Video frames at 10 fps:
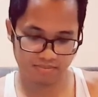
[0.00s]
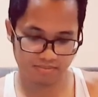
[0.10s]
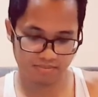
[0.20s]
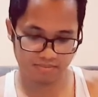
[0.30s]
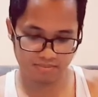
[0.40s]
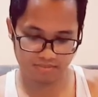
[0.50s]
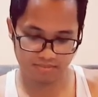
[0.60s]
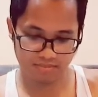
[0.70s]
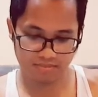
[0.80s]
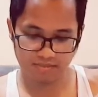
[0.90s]
Hmm?
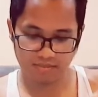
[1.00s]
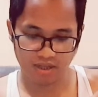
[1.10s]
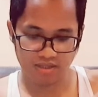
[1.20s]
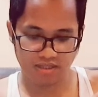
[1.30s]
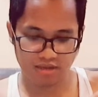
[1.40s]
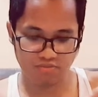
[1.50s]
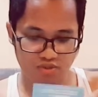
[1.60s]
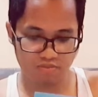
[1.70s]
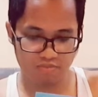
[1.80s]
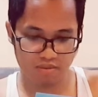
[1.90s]

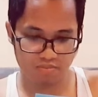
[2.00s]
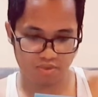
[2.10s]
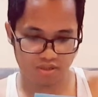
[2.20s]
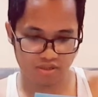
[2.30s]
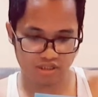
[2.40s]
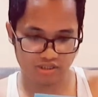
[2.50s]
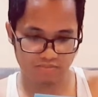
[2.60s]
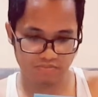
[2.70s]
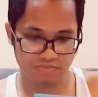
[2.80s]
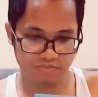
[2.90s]
Samsung members.
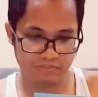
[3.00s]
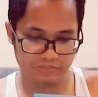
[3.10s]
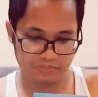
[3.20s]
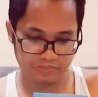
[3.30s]
Hmm.